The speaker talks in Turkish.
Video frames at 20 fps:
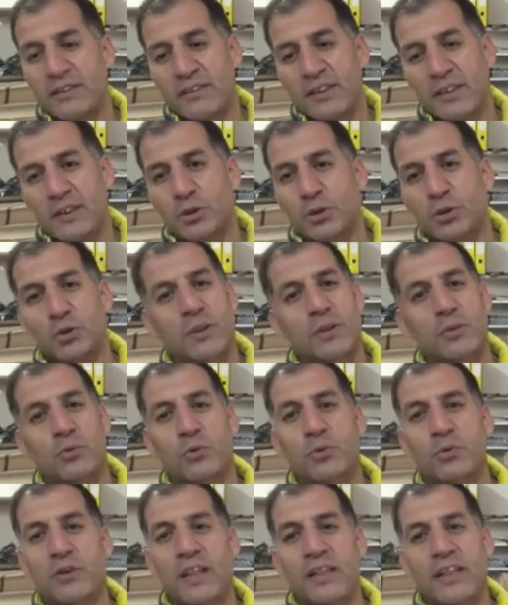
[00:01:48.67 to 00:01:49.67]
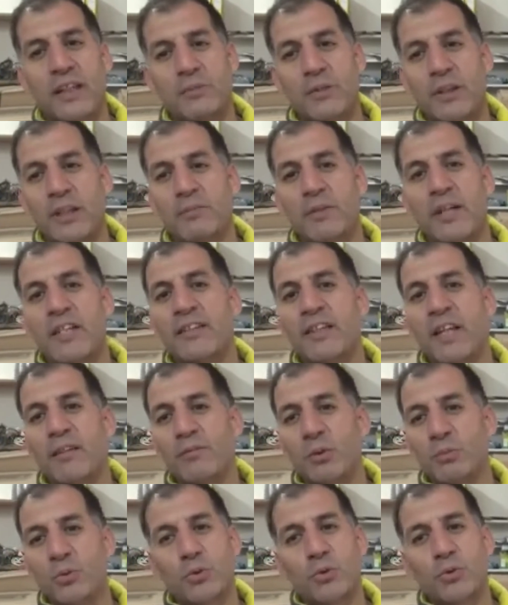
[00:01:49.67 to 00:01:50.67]
Yani şu an Türkiye'nin hemen hemen her
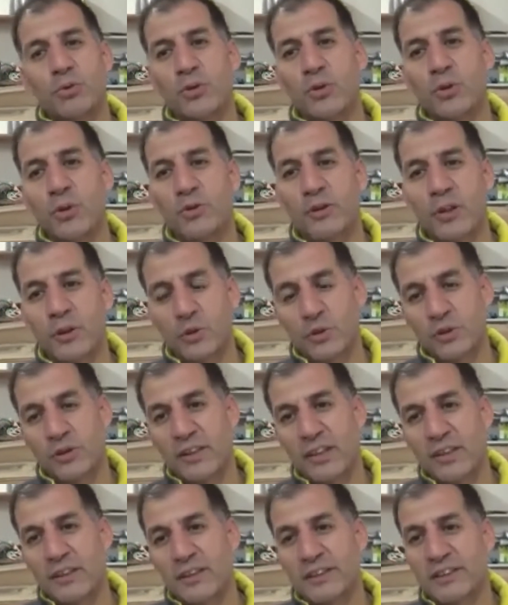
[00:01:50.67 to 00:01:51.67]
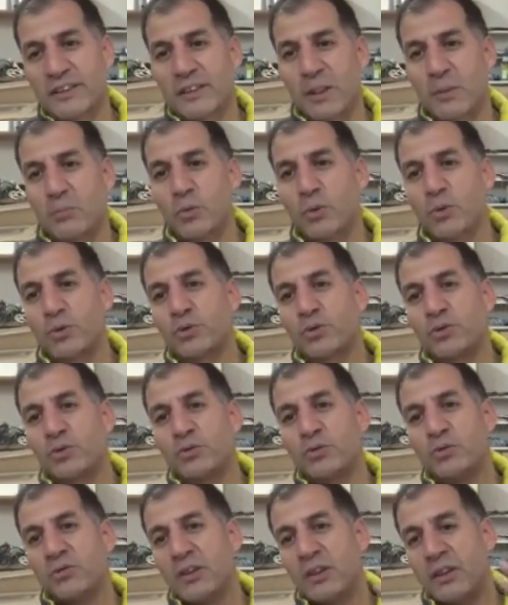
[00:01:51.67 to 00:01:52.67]
tarafına bu ürünü gönderiyoruz yani. İstanbul
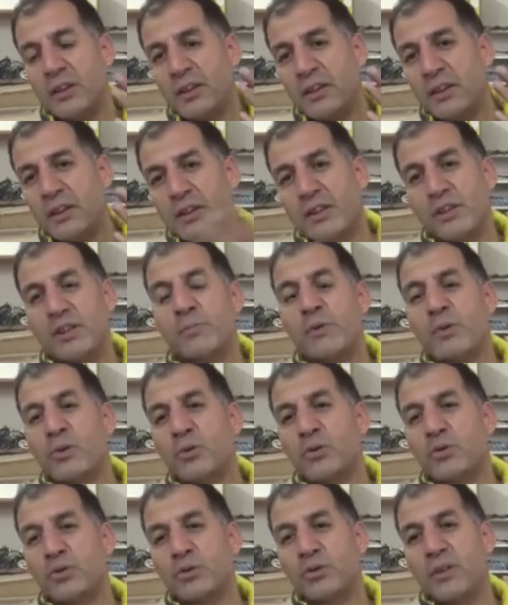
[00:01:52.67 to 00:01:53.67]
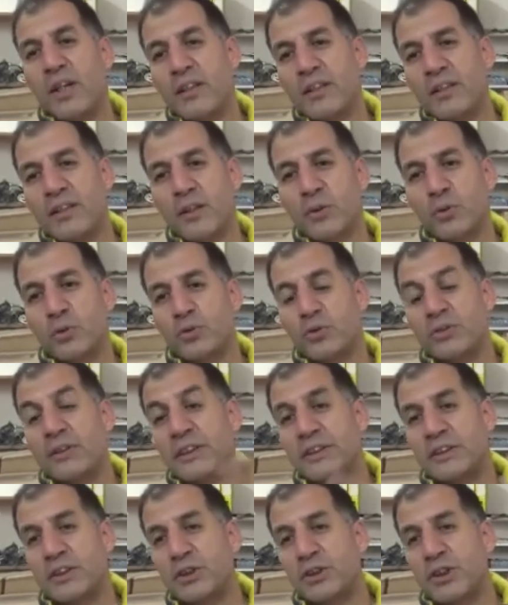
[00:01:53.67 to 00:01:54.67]
olsun, İzmir olsun, Ankara olsun,
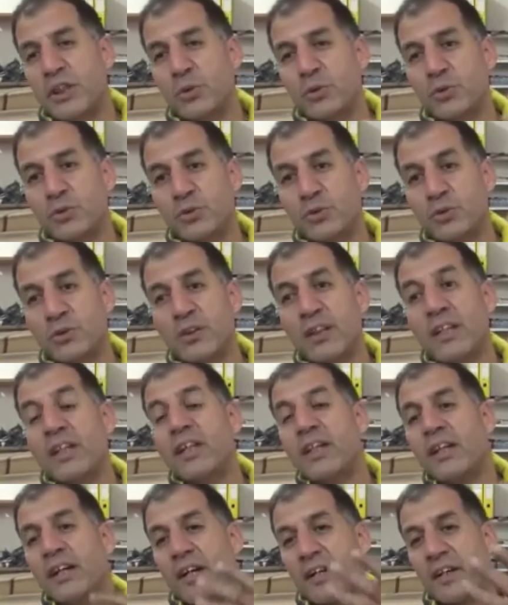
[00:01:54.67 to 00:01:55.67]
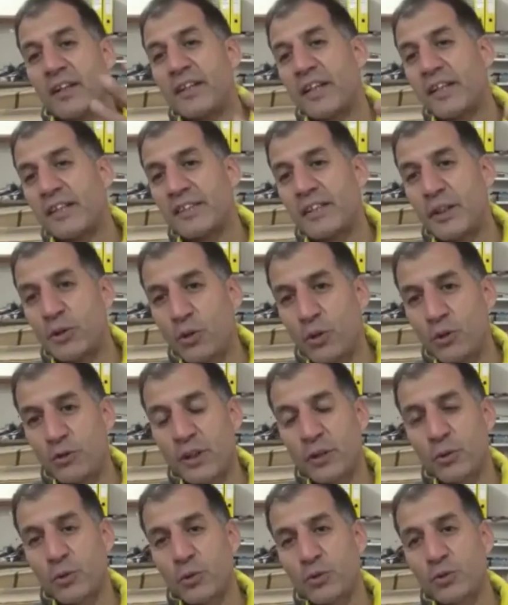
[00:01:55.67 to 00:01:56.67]
Eskişehir olsun. Karadeniz'e
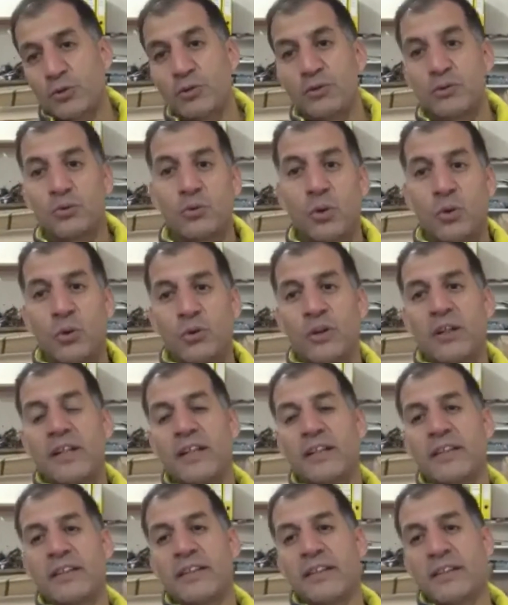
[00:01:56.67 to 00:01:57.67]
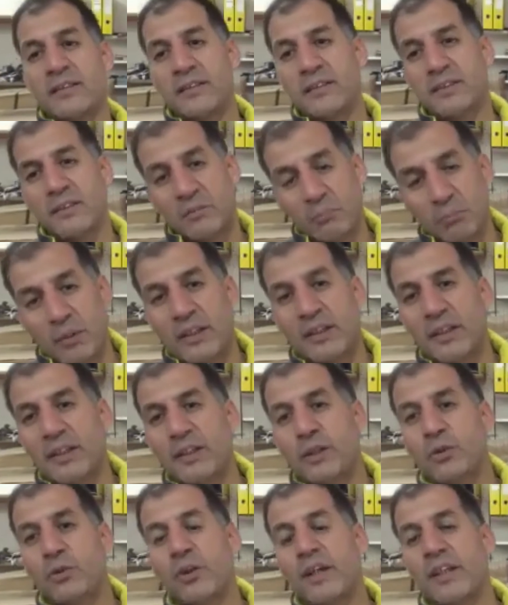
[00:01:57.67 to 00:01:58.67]
gönderiyoruz, Doğu ilerine bayağı
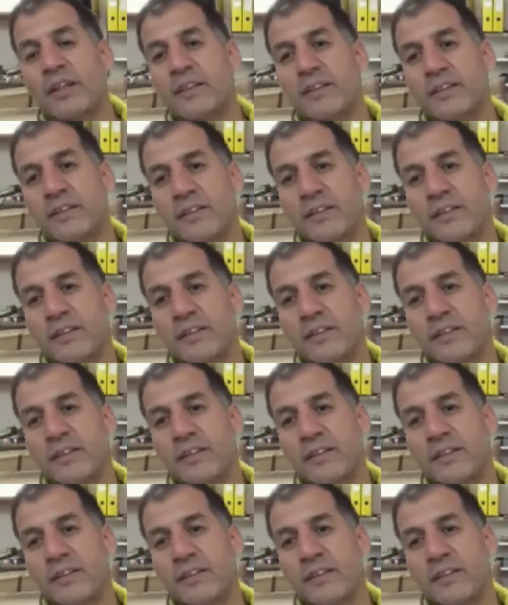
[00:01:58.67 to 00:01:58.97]
gidiyor yani.